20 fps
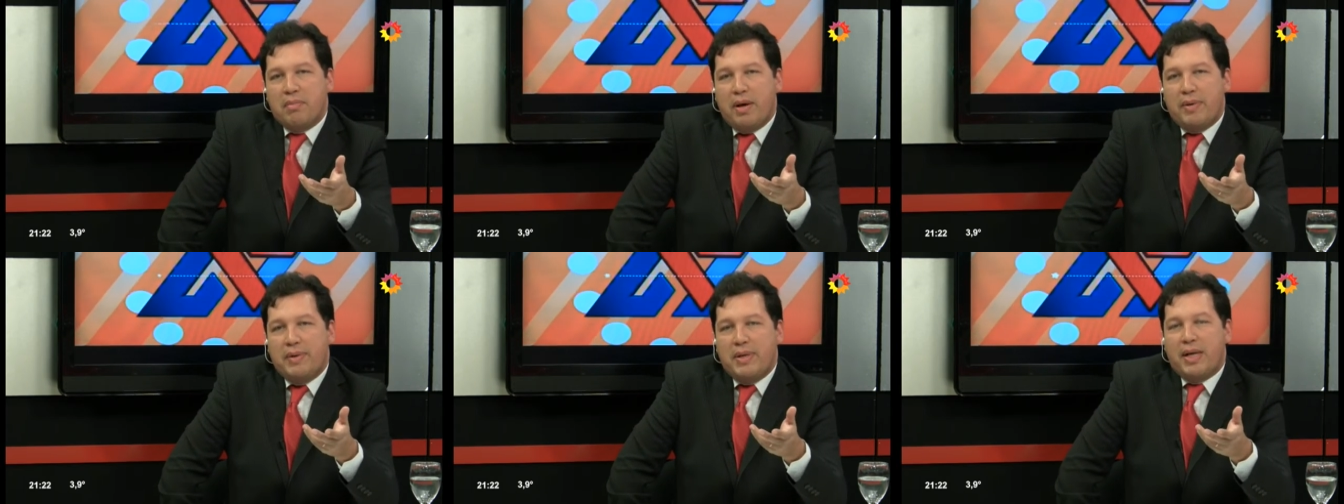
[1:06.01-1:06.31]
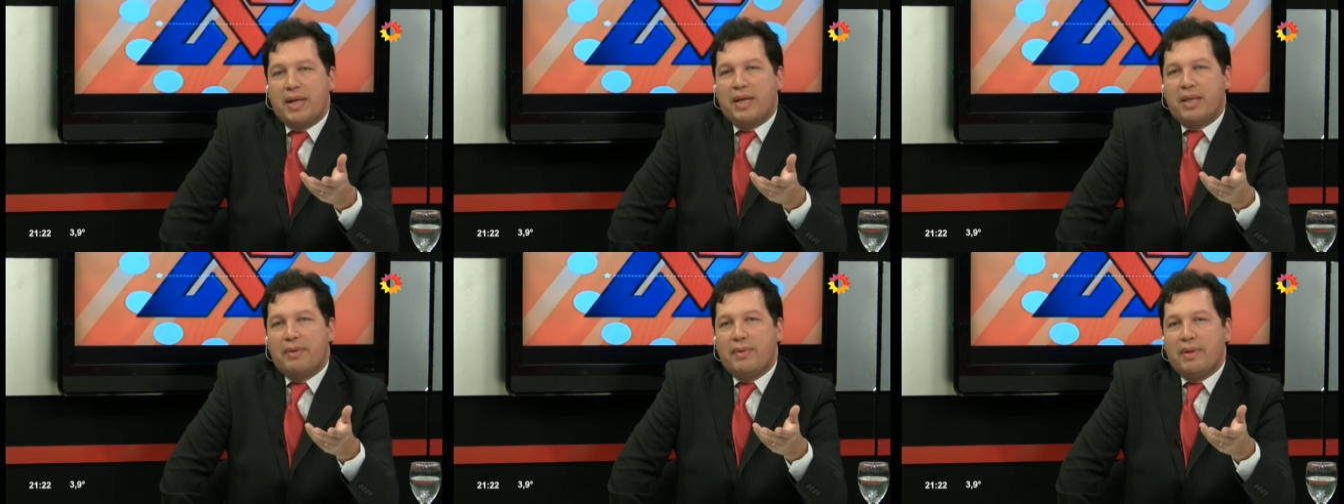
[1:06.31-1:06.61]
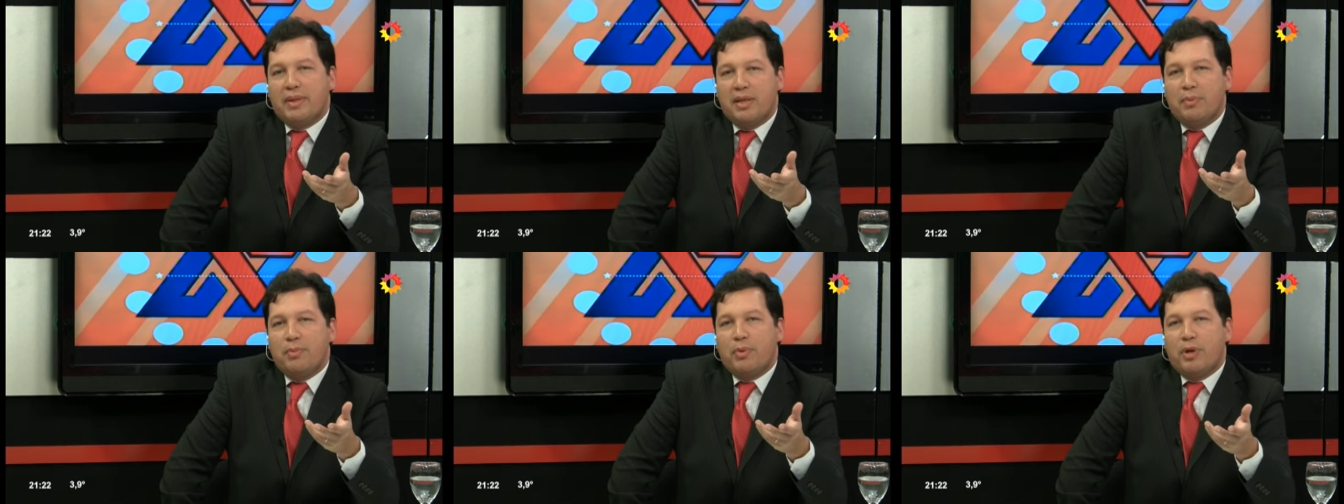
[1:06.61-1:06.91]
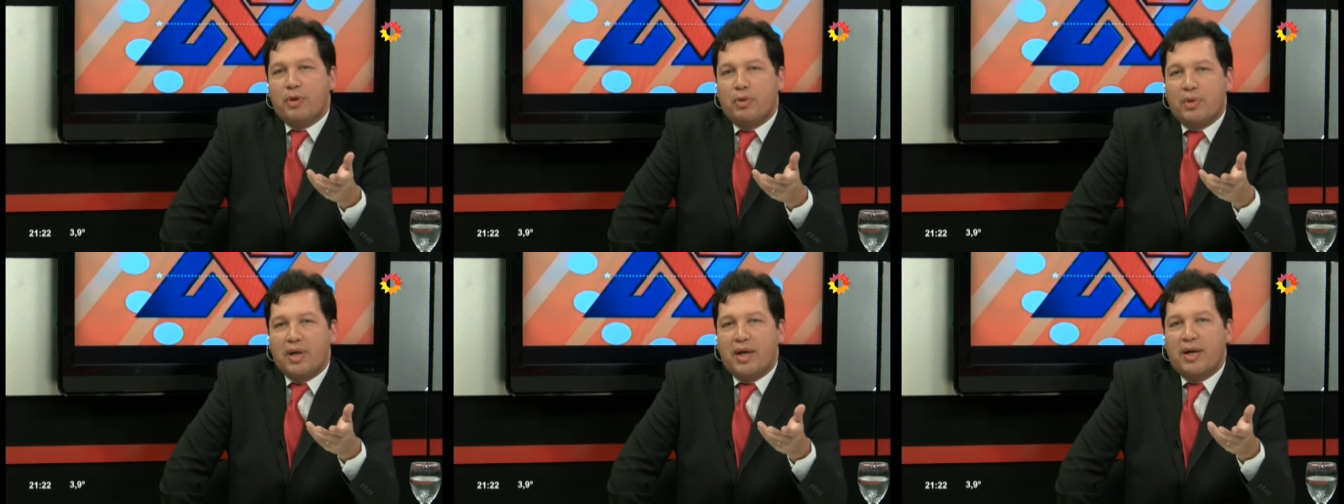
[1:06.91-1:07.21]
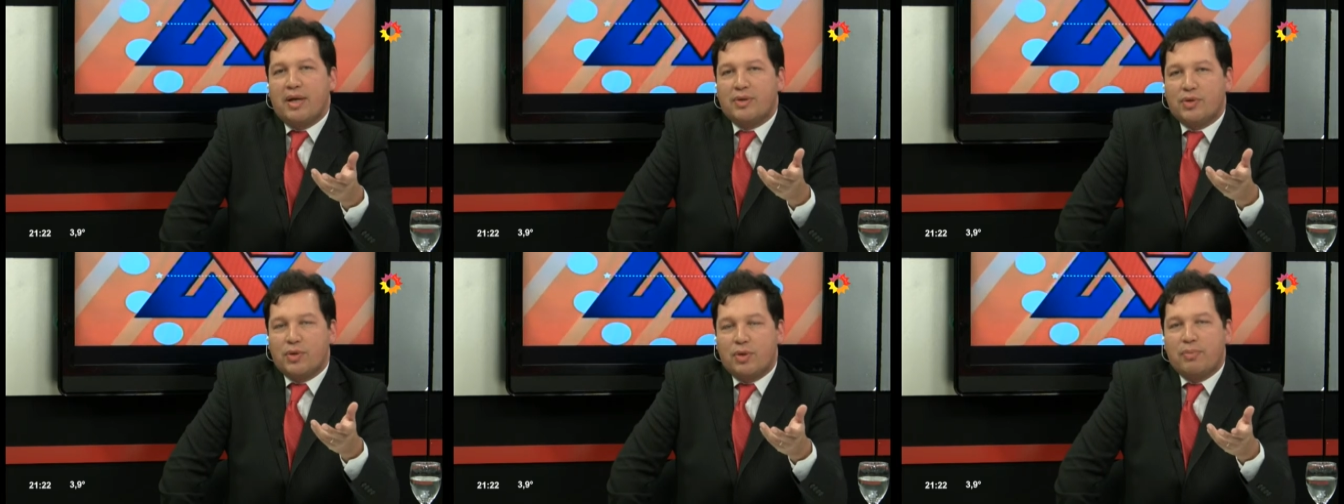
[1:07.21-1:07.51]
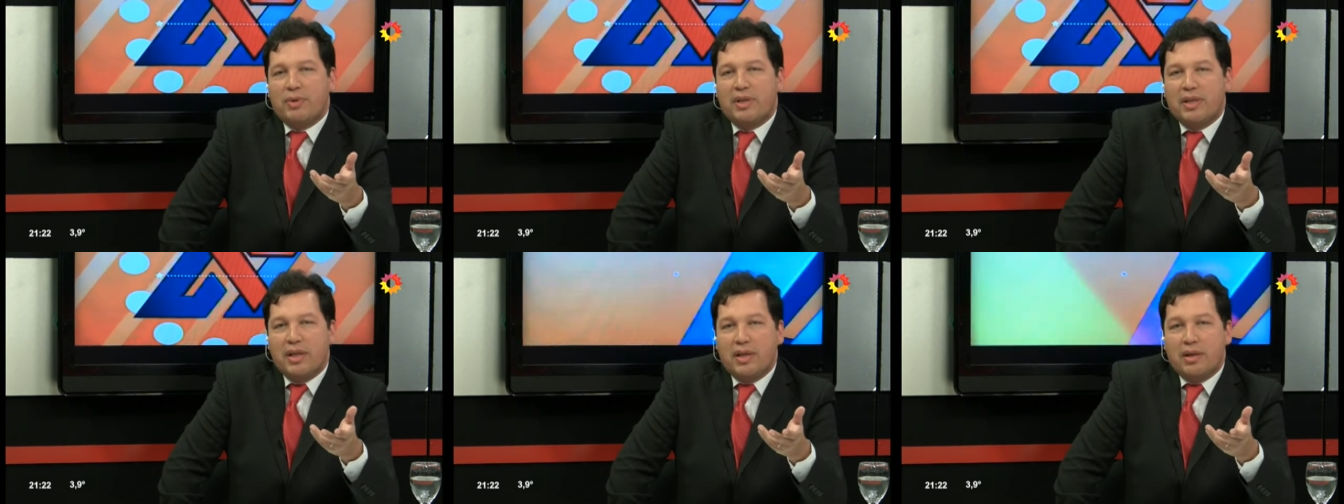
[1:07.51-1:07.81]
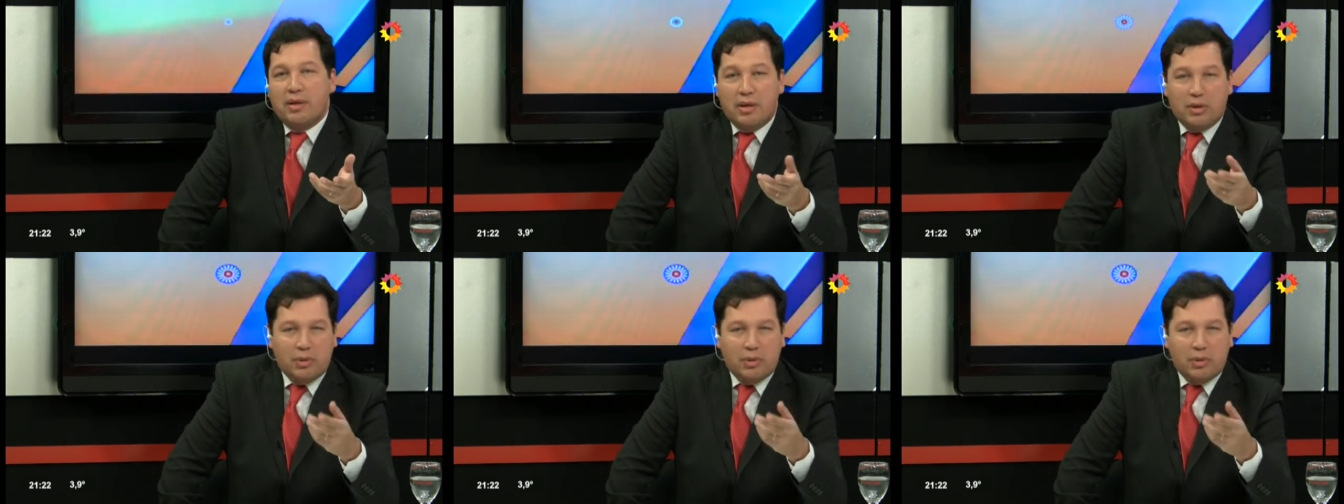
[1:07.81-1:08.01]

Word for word: habría que debatir porque no deja de sorprender,